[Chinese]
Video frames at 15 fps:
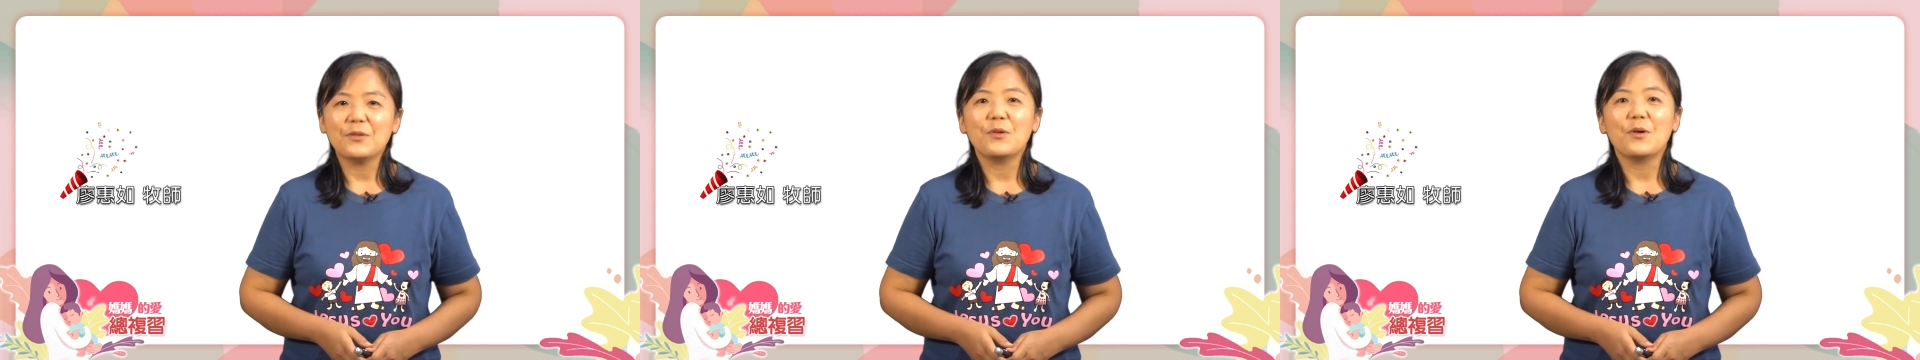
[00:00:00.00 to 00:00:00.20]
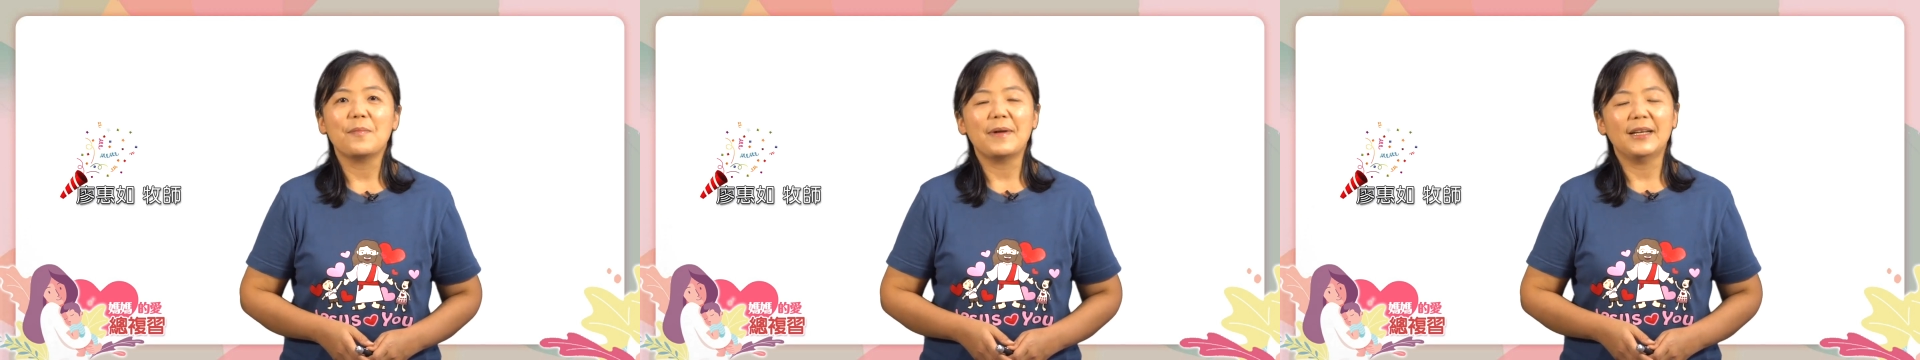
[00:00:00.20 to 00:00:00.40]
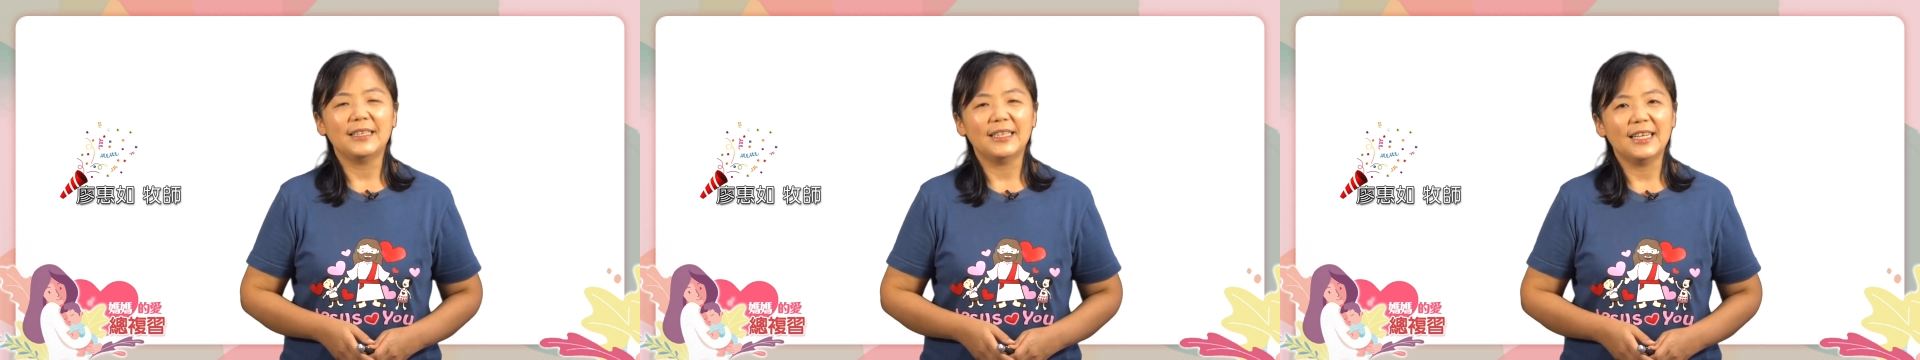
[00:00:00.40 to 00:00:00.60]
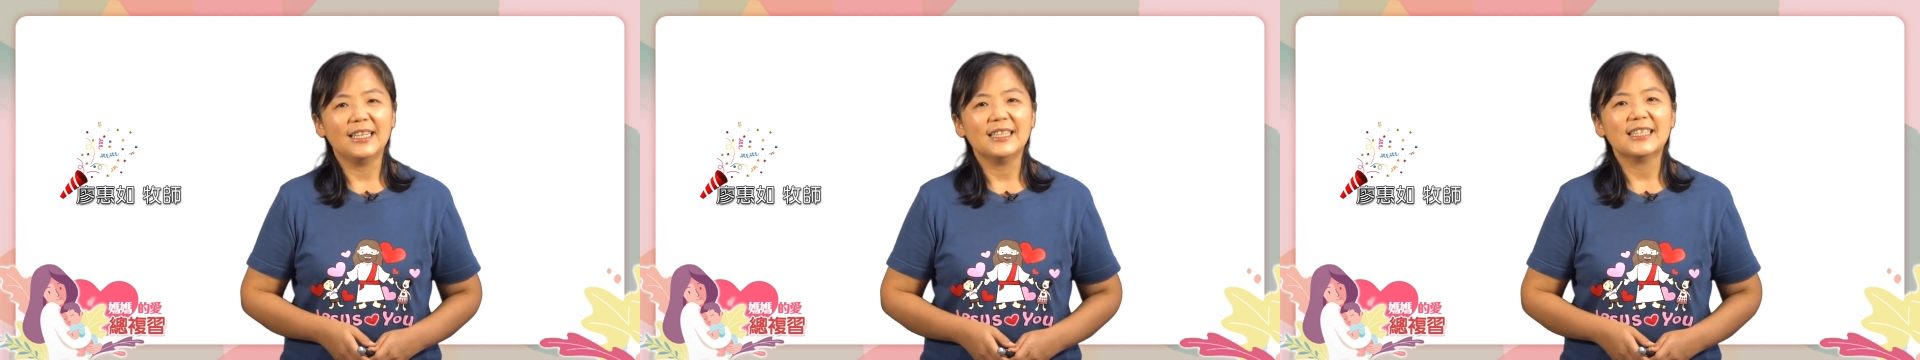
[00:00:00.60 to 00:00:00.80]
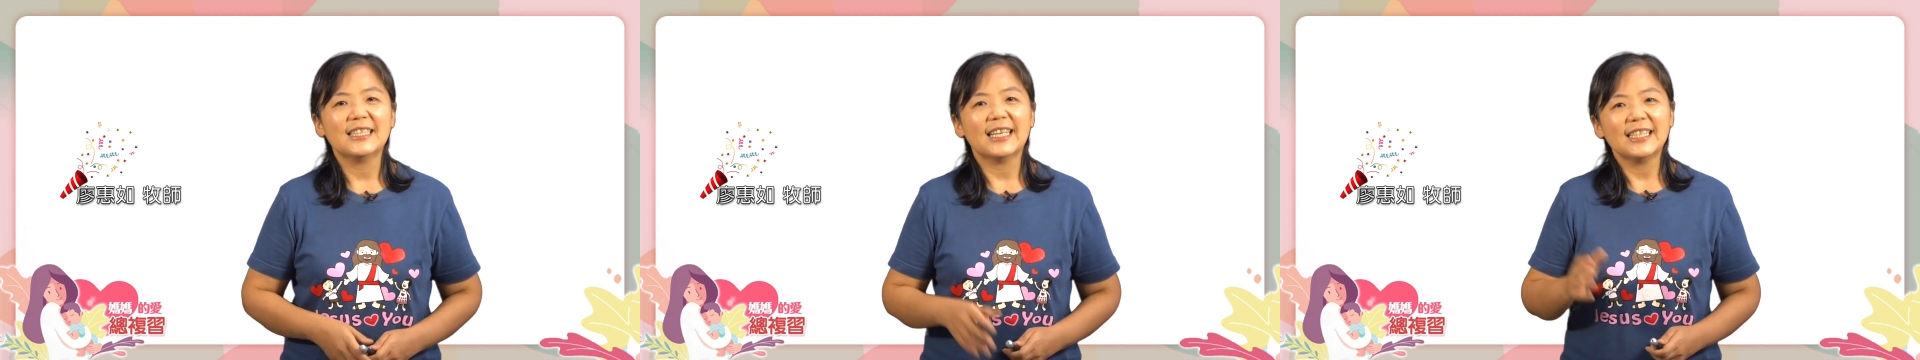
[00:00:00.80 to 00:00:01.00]
我们
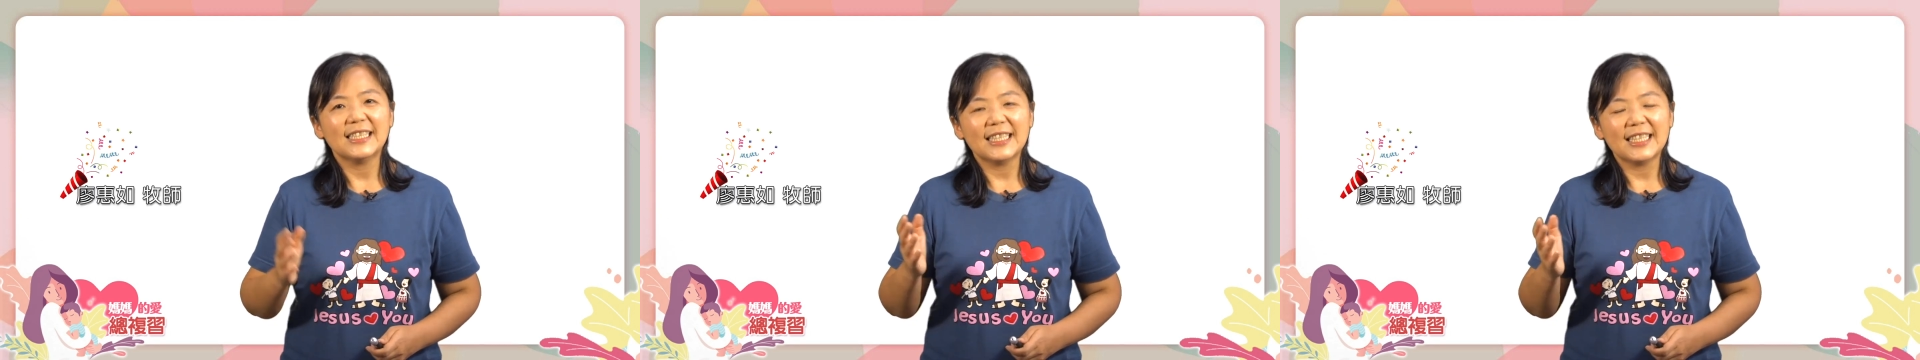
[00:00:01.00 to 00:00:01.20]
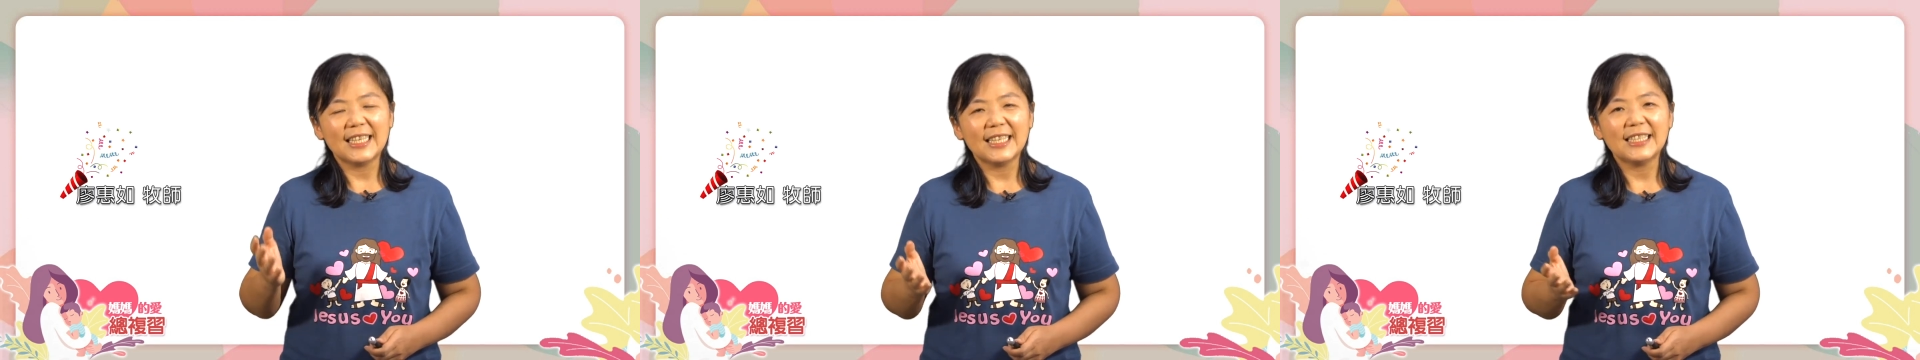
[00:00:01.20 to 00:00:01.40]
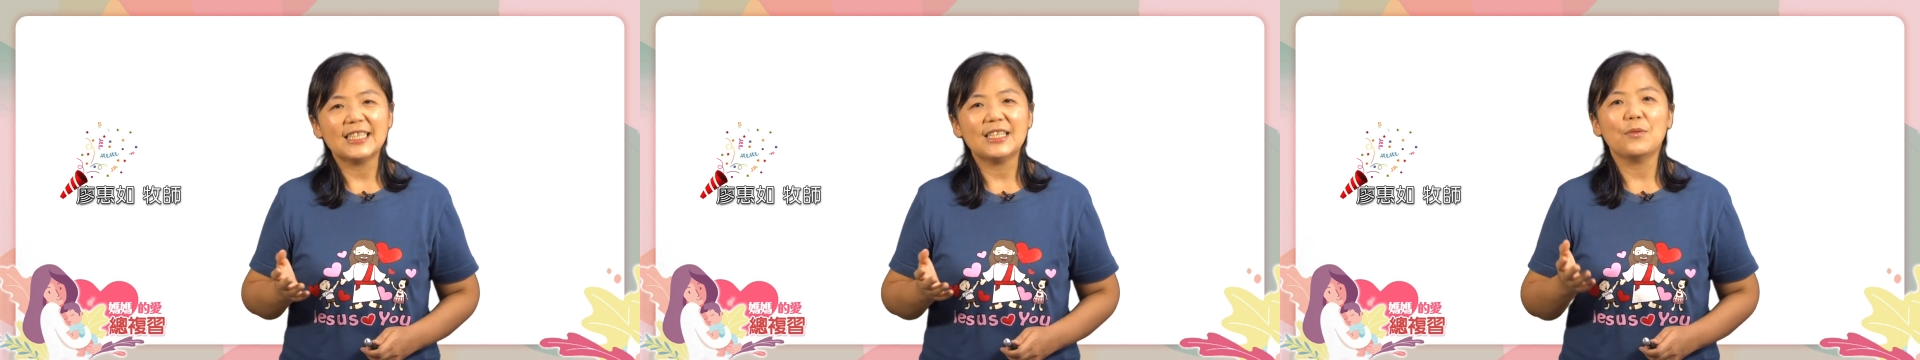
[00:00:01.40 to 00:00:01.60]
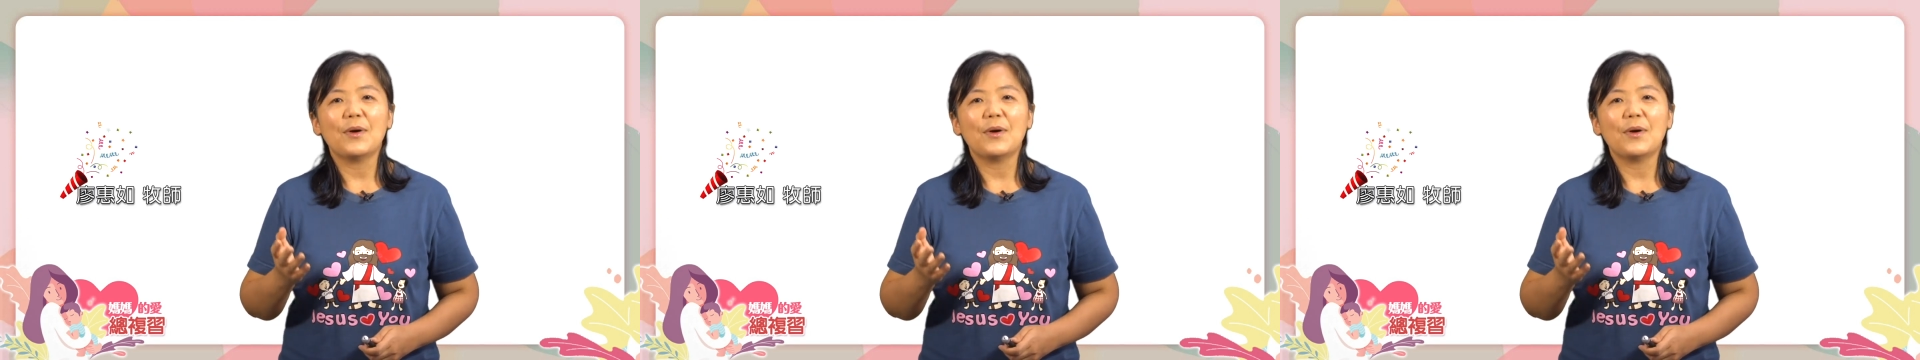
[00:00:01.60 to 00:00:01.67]
呢这一季一起